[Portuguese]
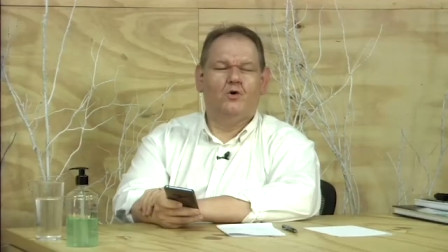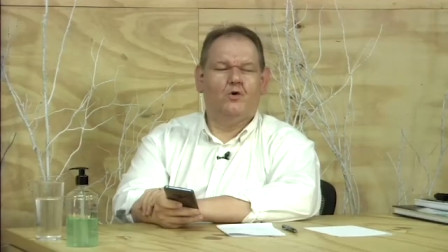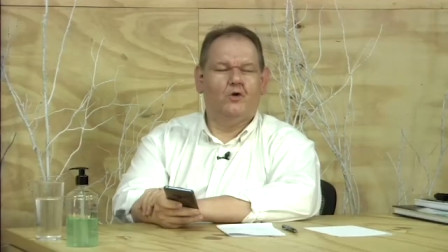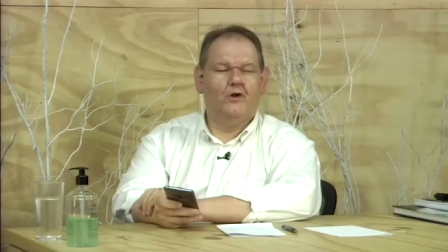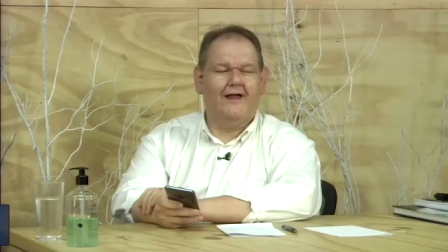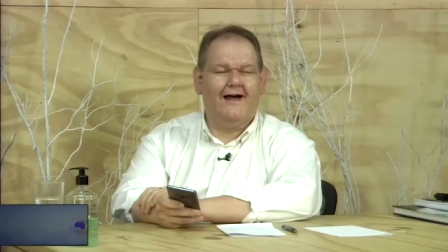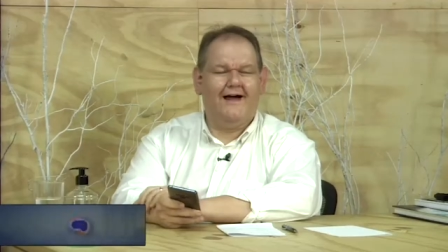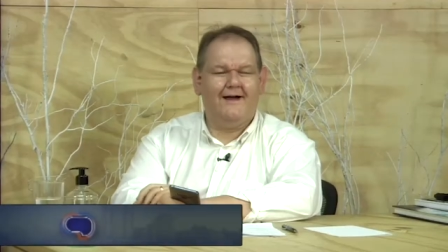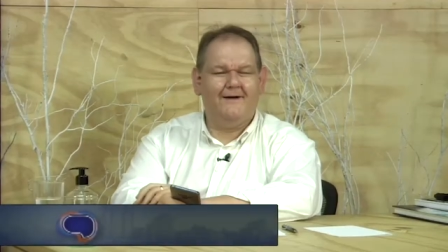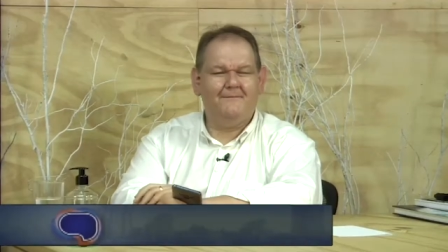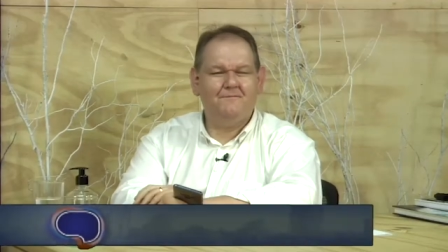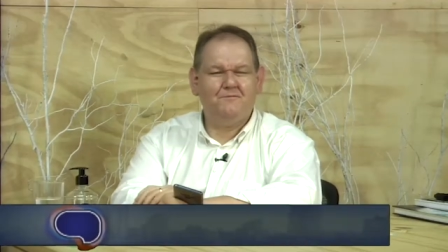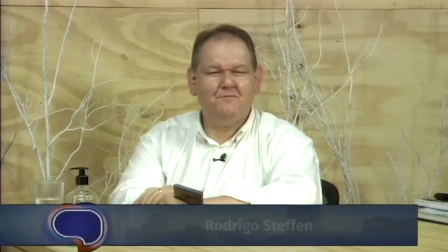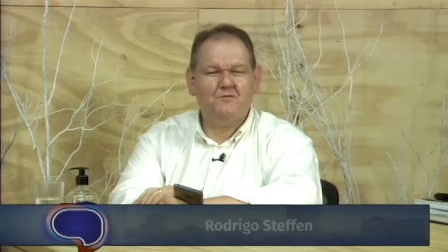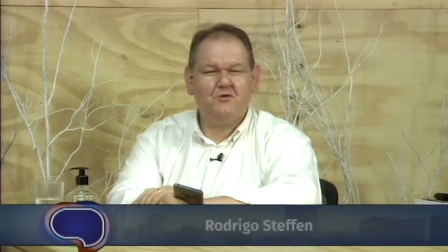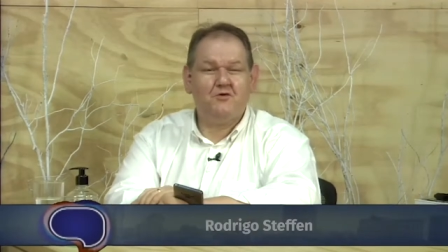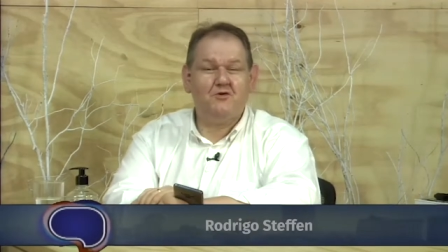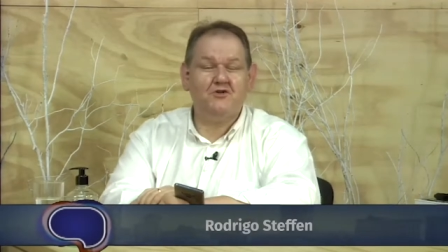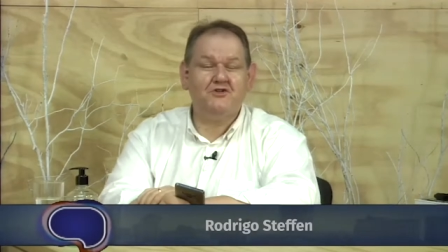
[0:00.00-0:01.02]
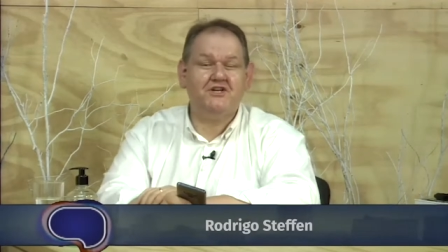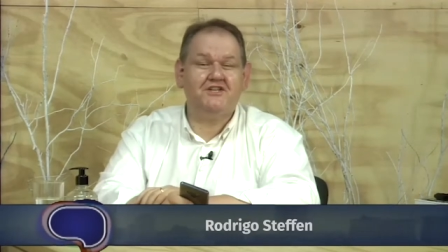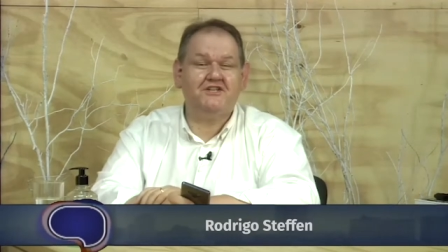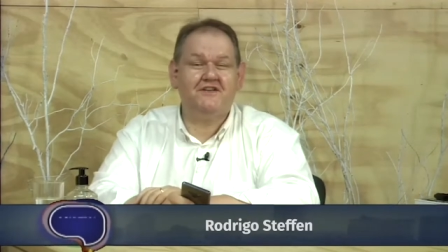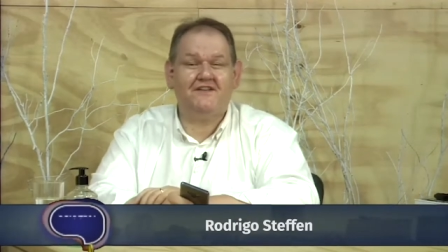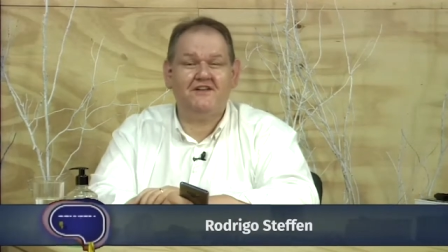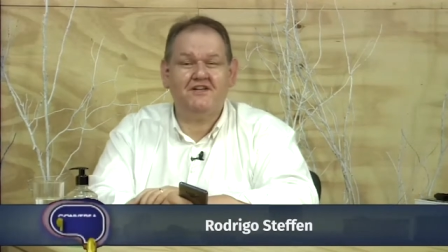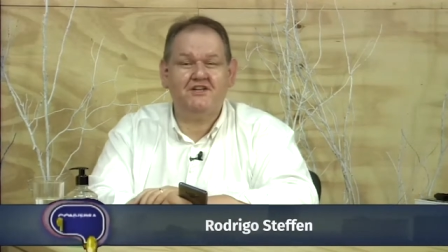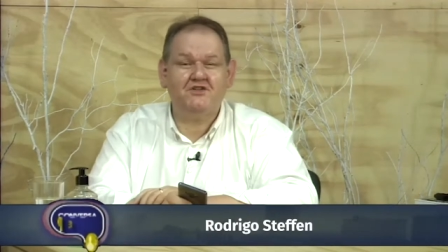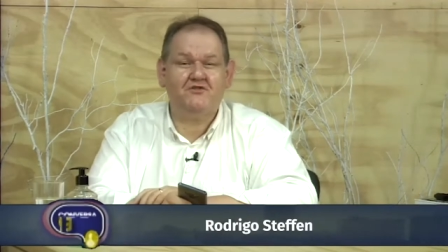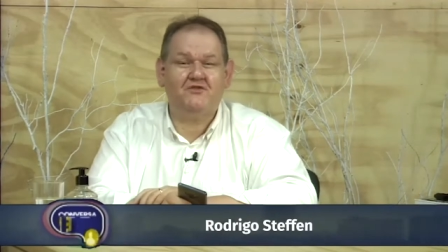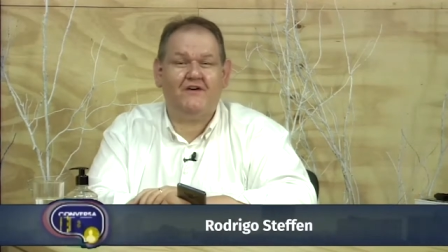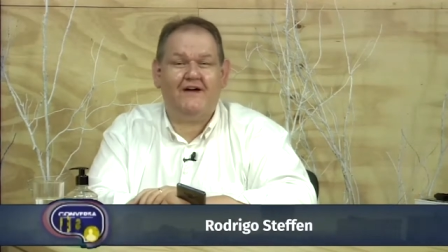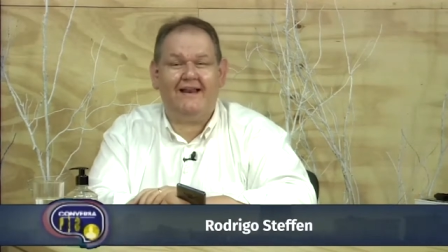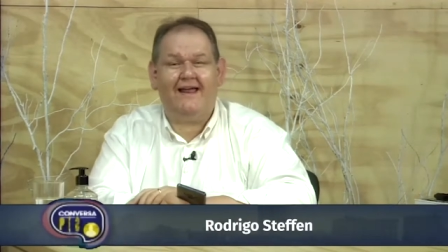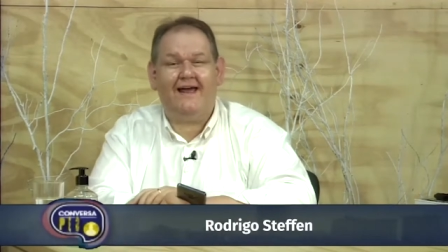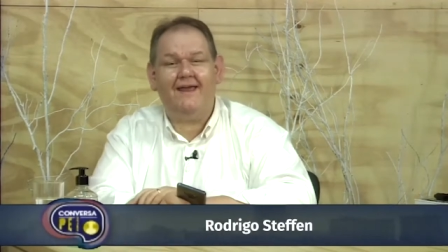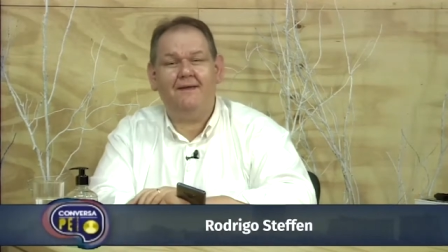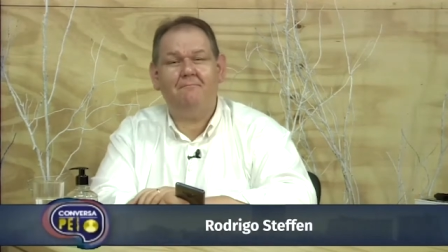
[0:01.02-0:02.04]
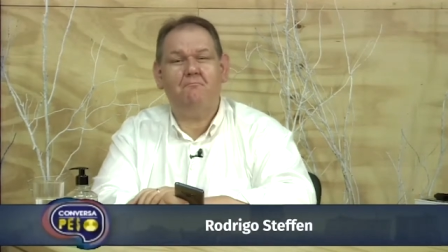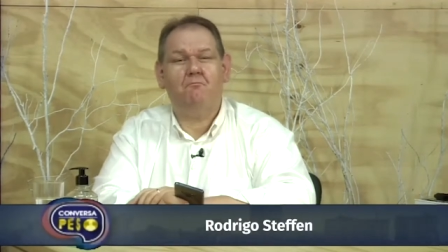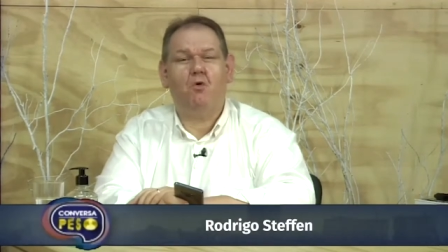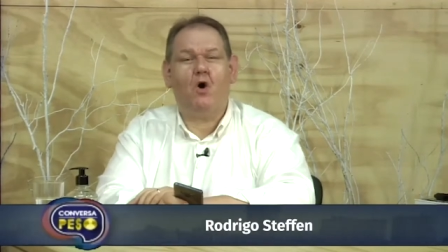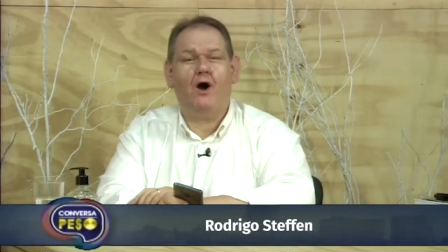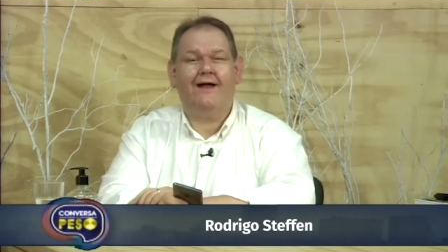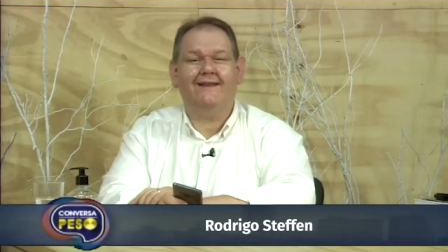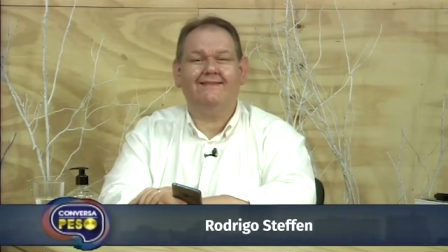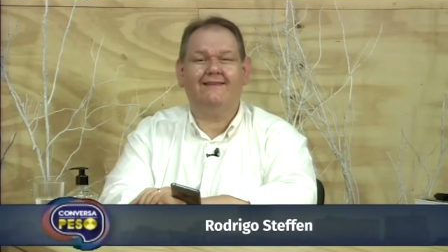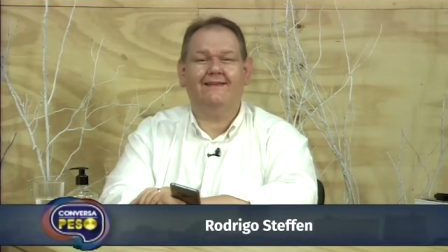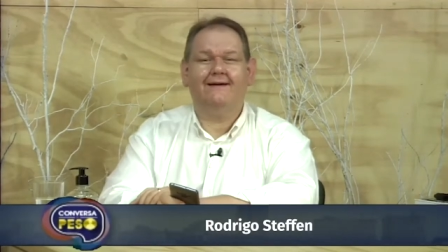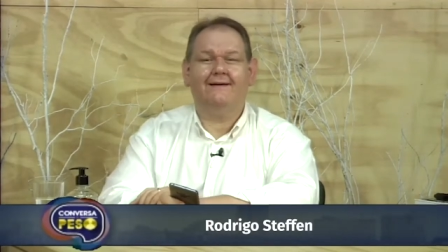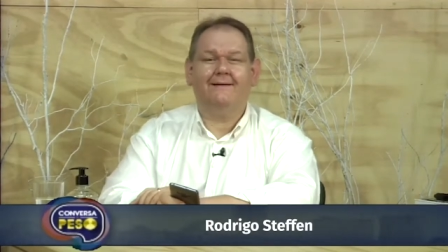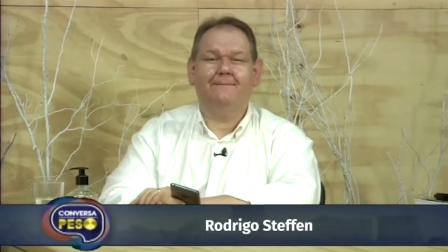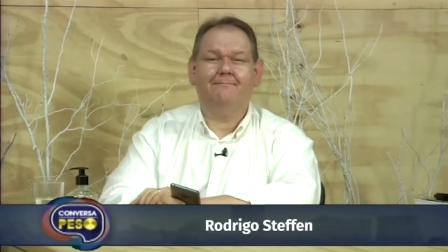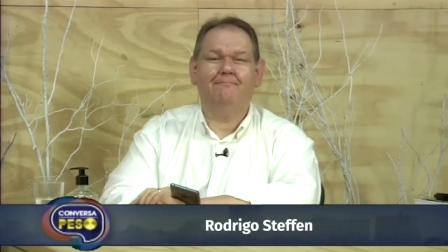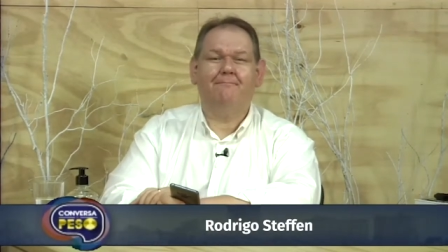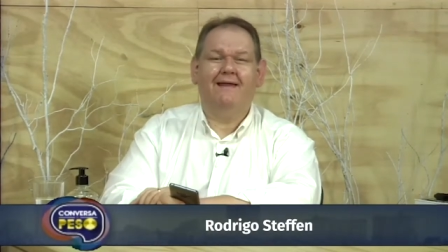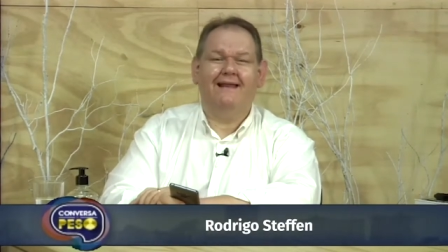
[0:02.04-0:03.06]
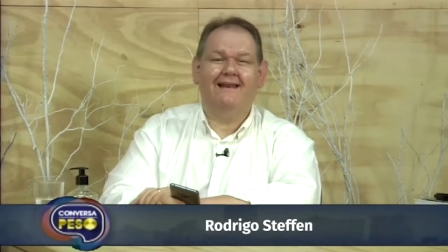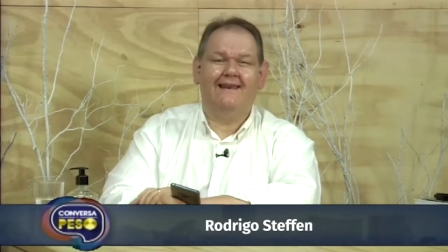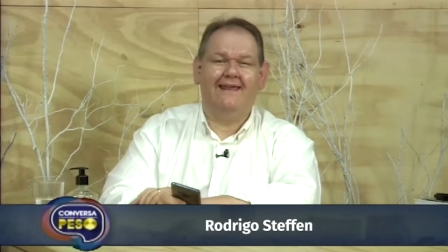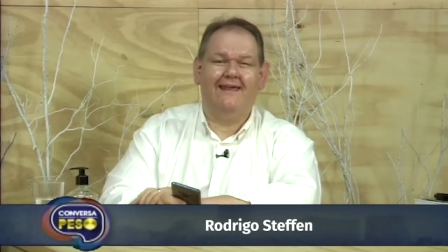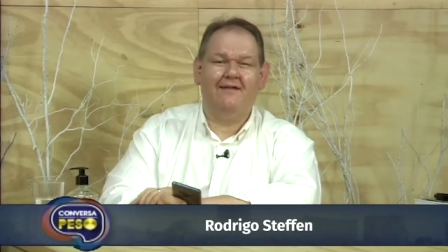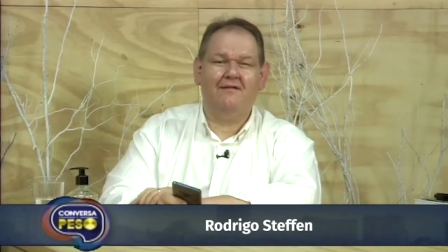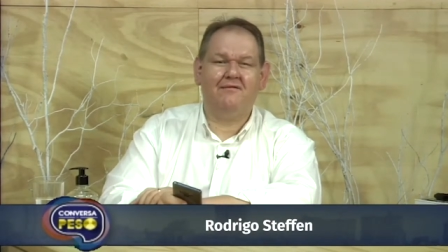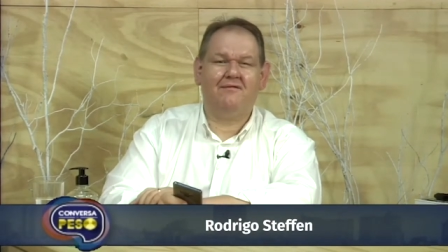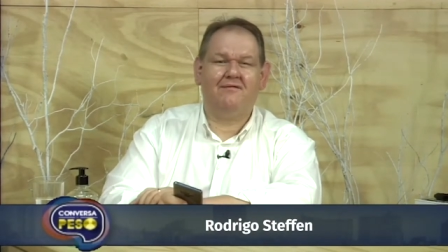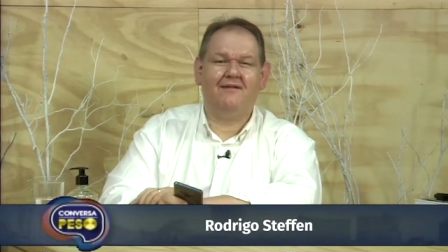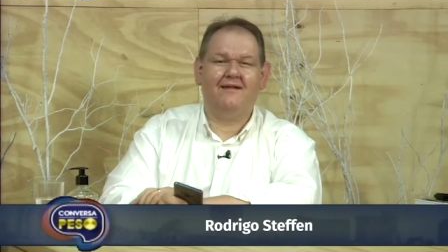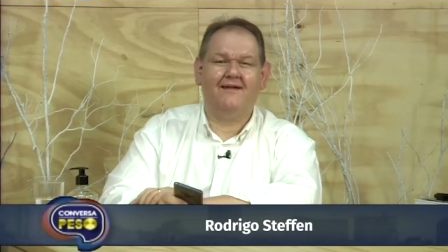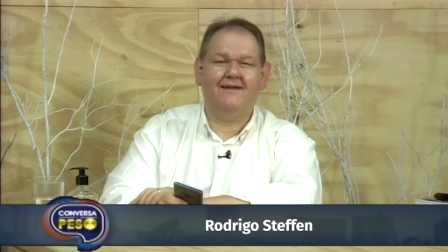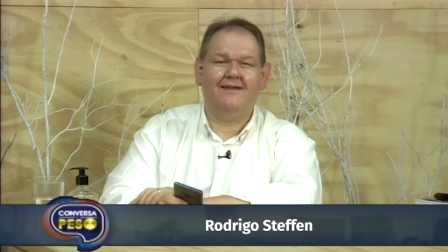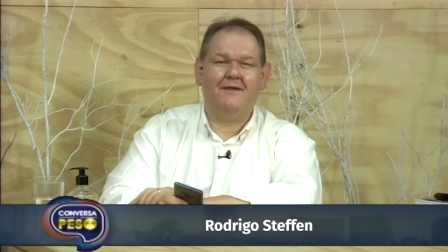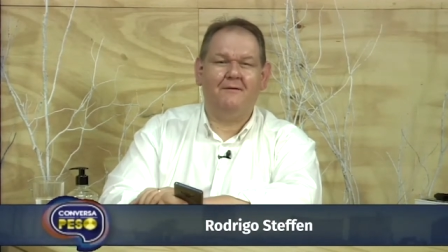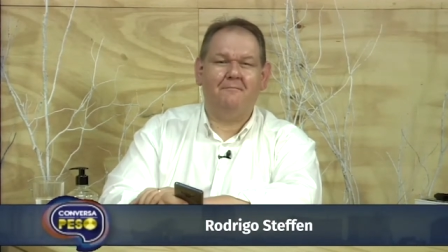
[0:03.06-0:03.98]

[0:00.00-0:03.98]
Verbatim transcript: Olá, hoje é dia da gente falar em moda, beleza e